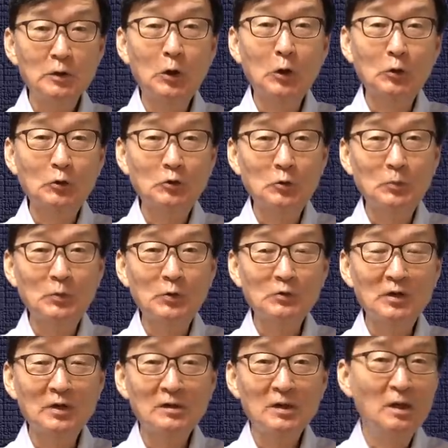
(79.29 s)
여기도
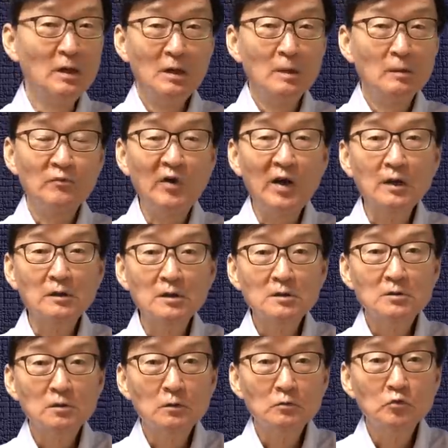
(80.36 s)
미국한테
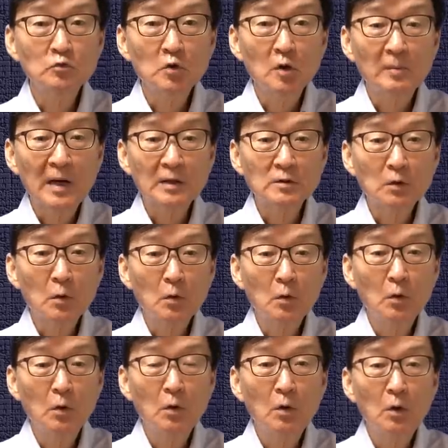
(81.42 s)
블랙리스트를 두드려
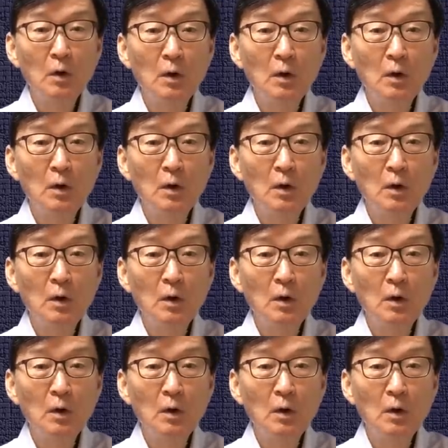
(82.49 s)
맞았고